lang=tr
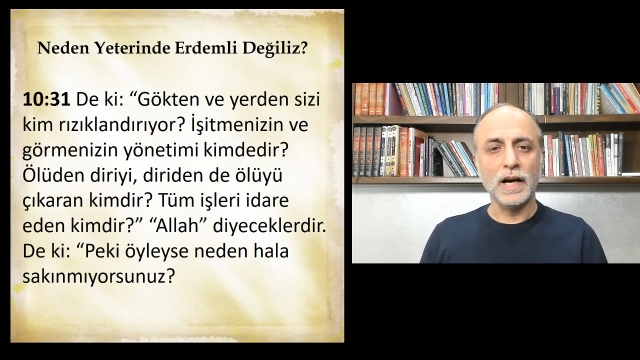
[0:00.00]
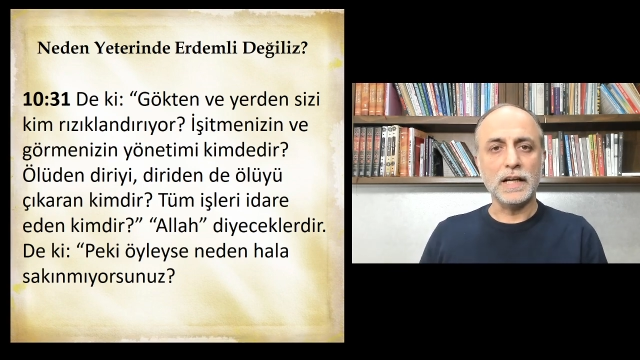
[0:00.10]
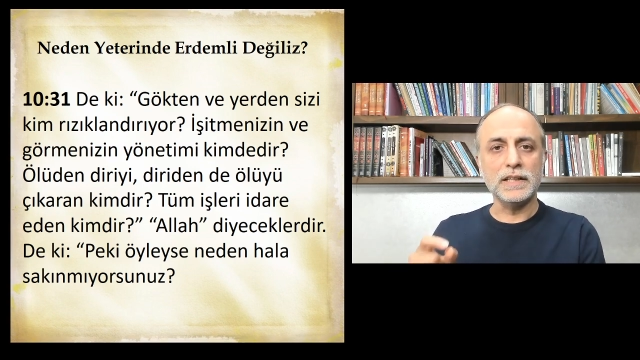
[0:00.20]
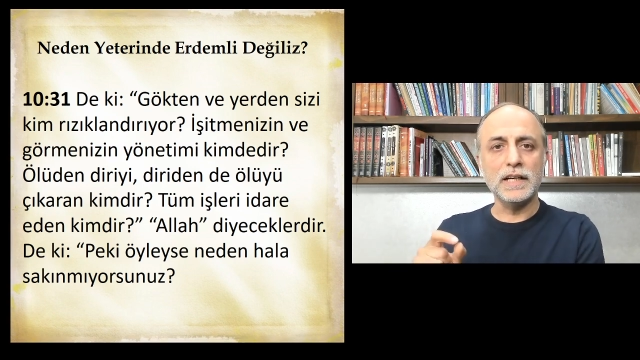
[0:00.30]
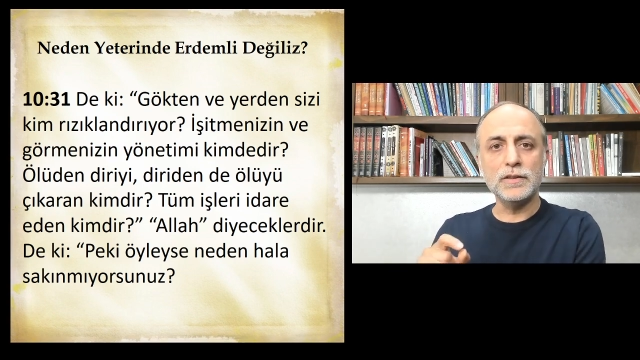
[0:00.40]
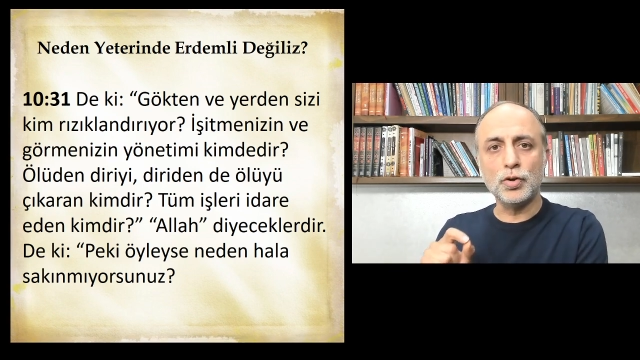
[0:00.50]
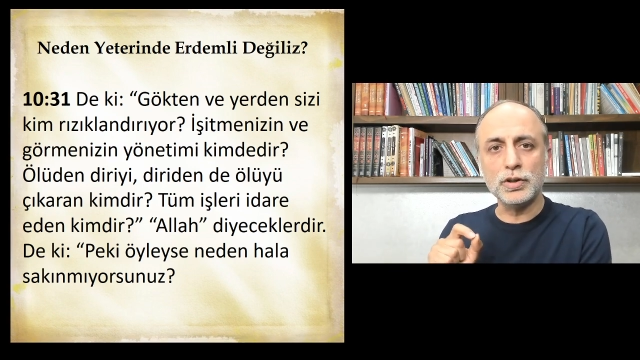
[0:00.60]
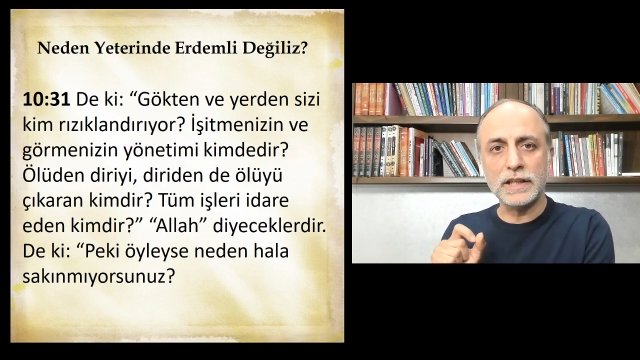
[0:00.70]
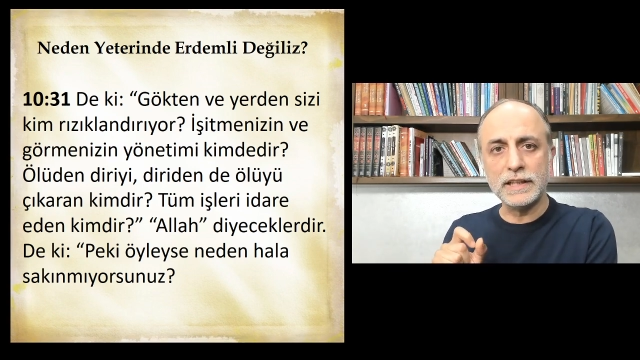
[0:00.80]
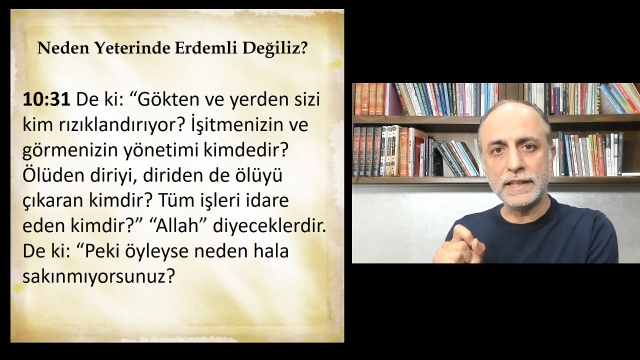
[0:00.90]
Allah'ın
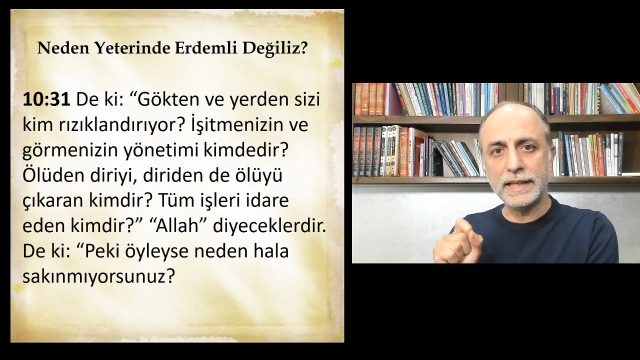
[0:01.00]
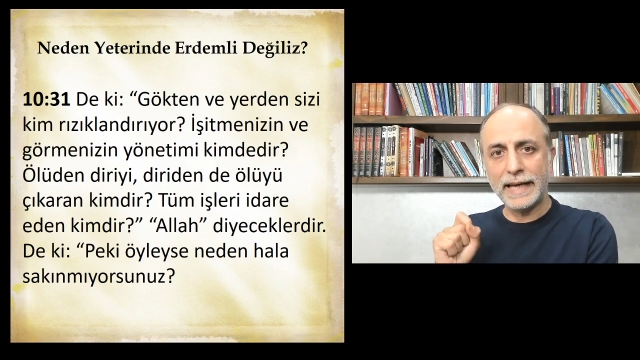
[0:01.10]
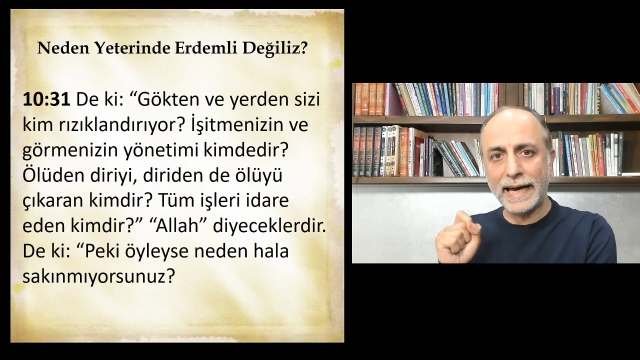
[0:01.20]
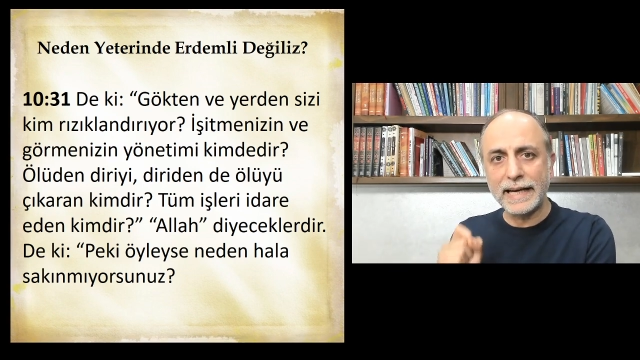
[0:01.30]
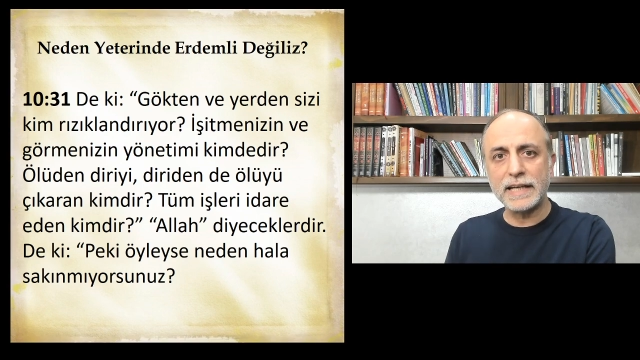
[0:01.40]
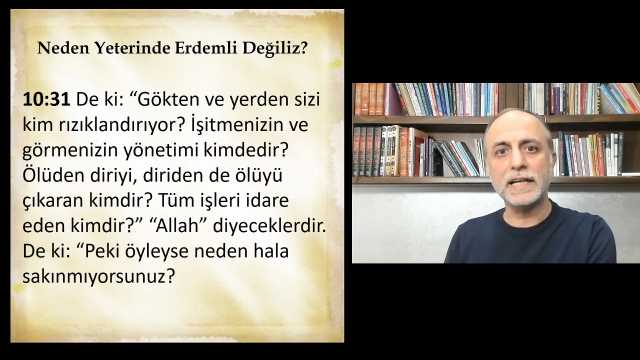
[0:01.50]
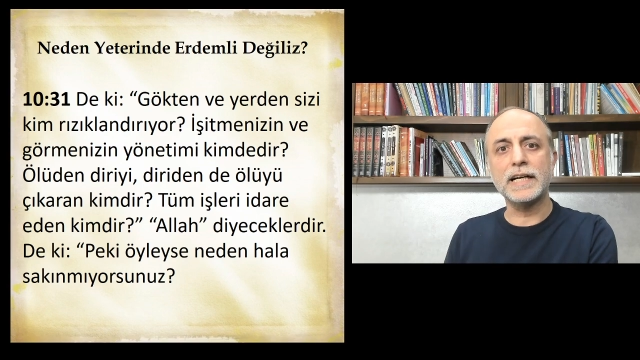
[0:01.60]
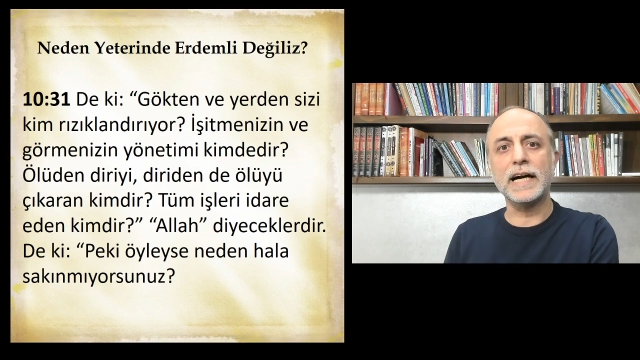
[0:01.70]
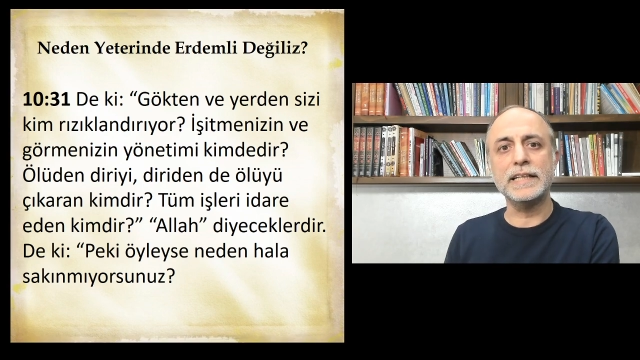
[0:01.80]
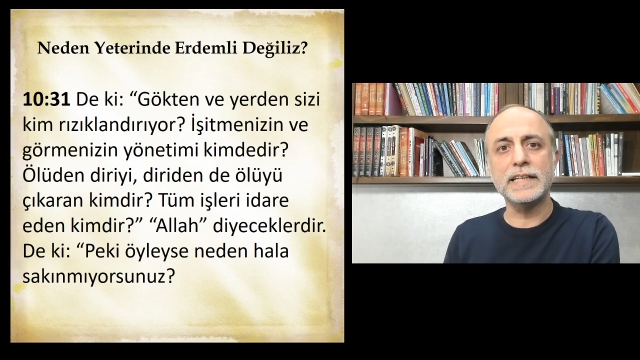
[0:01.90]
onları her
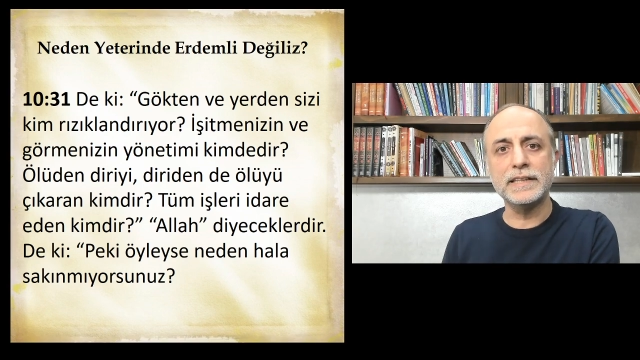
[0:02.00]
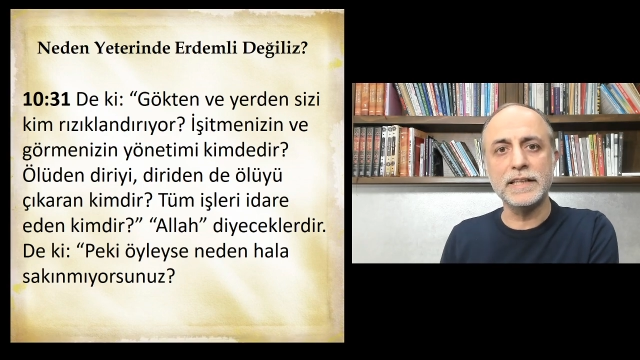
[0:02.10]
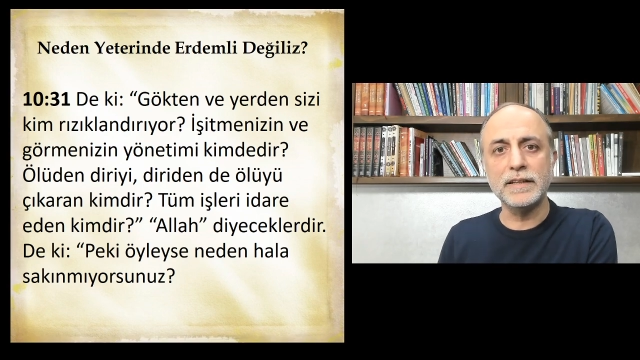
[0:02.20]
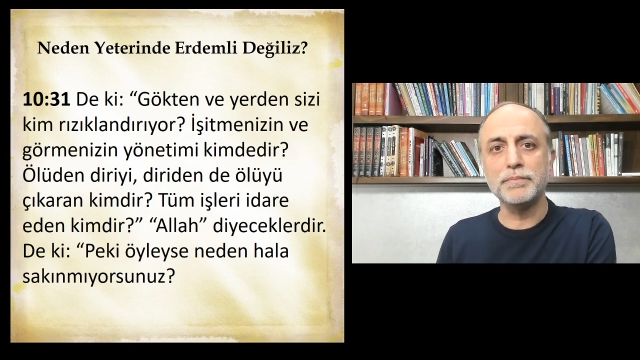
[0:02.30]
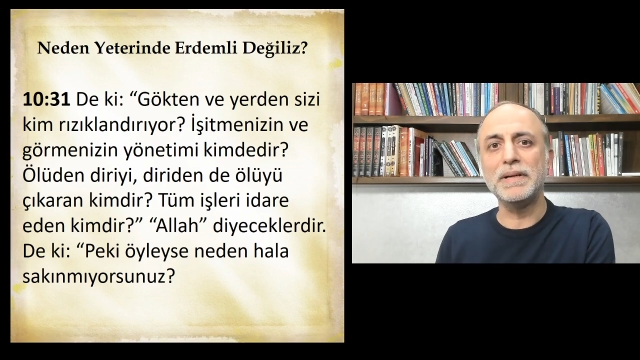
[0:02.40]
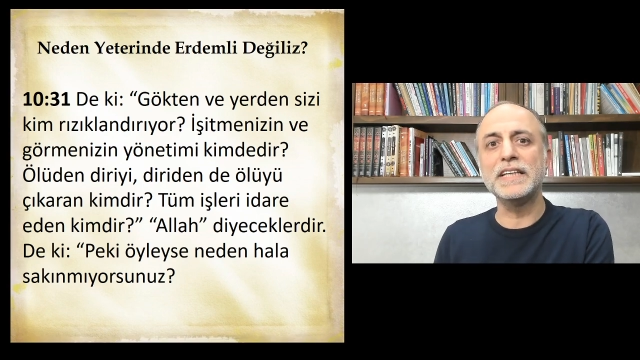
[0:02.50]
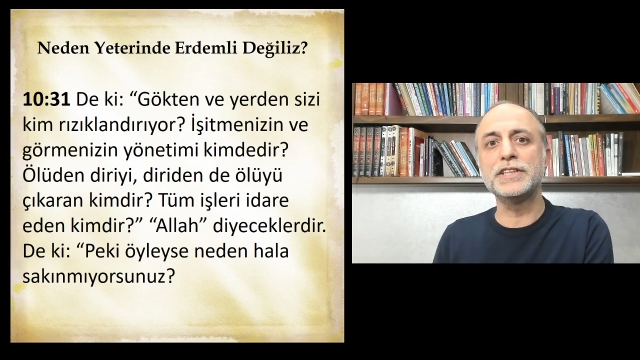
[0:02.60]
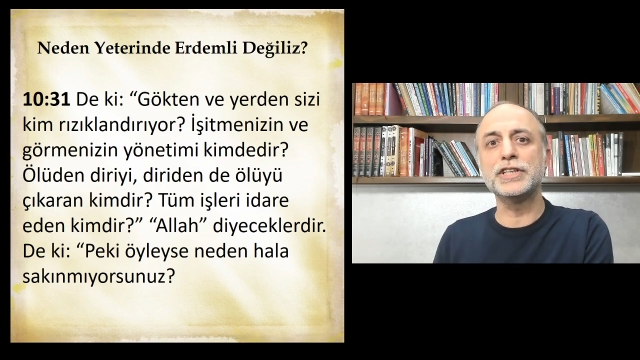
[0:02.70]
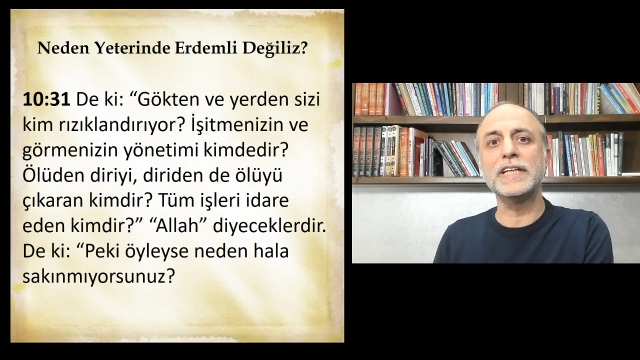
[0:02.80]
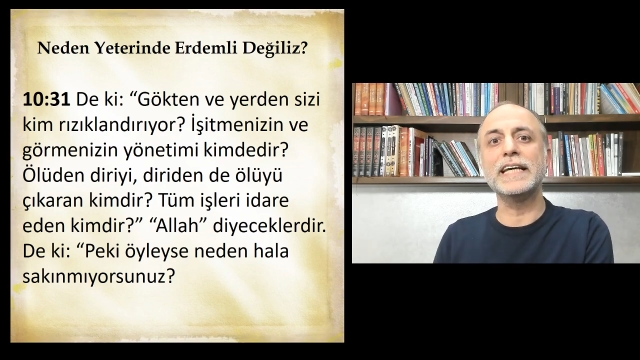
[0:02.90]
an kaydettiğinin
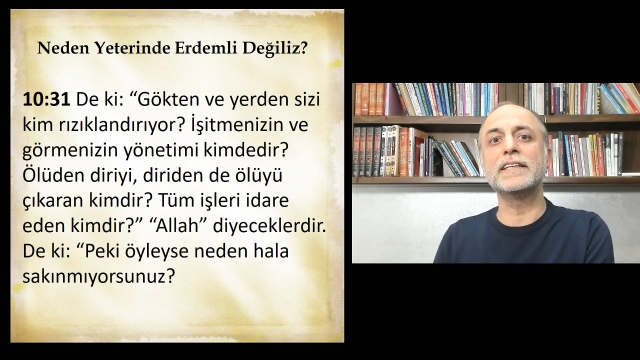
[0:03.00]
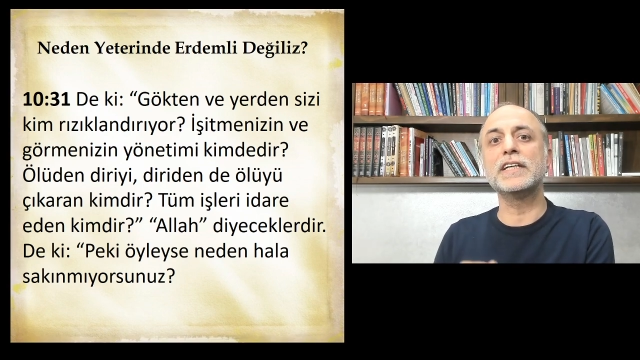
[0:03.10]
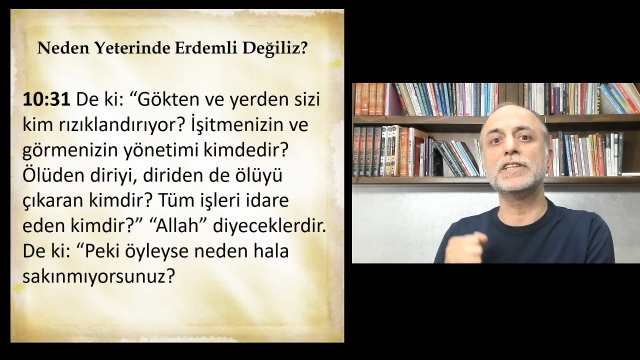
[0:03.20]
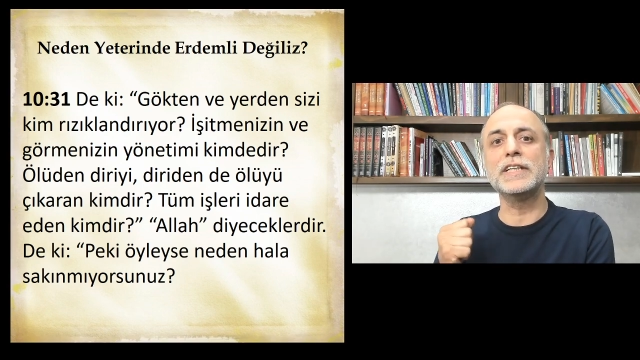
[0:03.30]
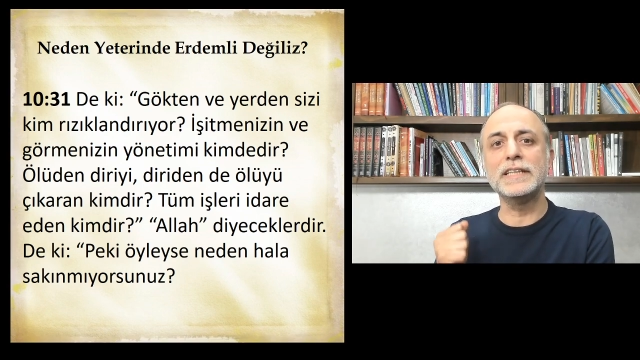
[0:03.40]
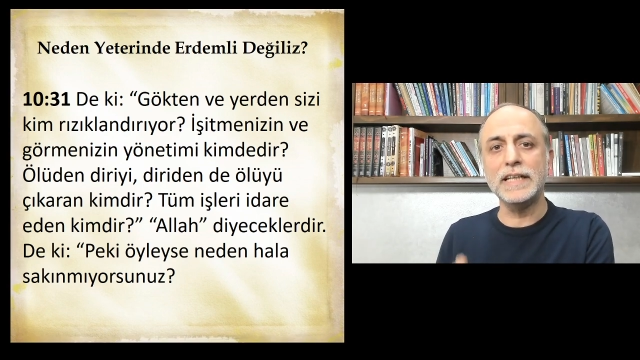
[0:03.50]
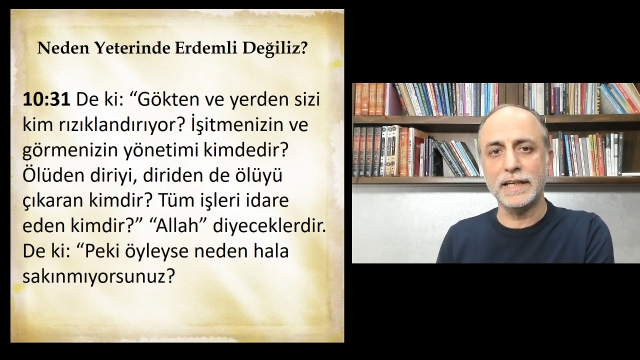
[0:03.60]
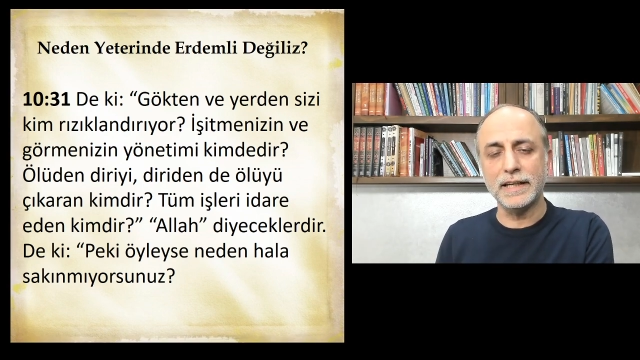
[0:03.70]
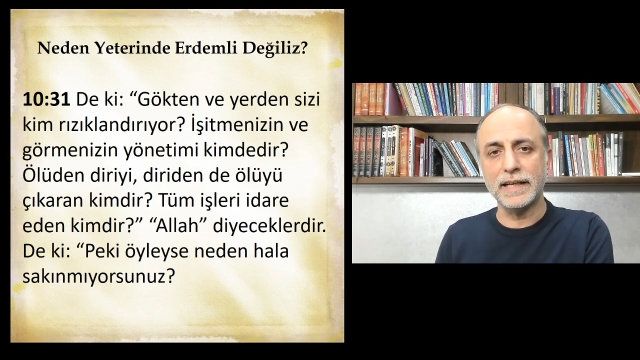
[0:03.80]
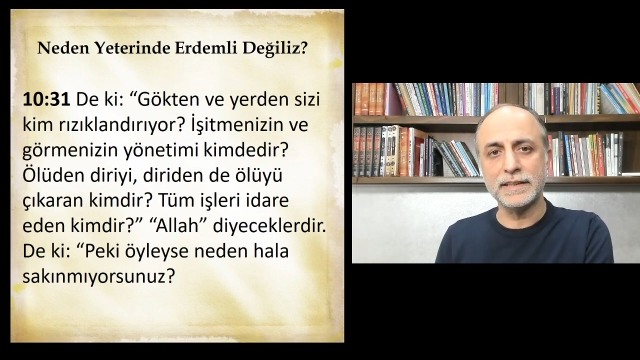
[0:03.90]
bilincinde yeterince
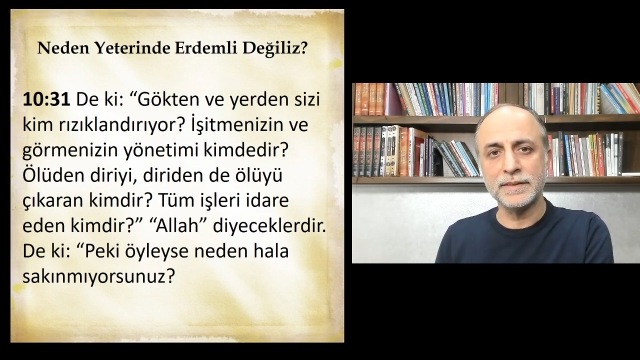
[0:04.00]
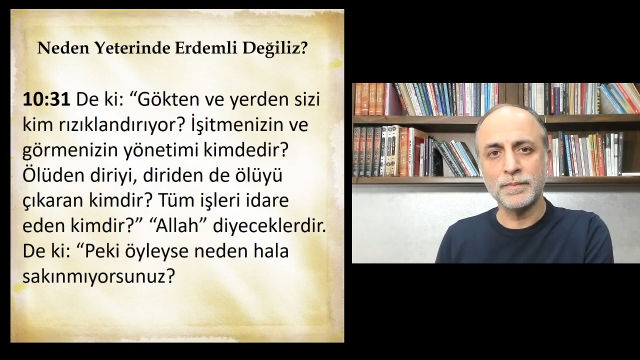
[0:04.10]
değiller.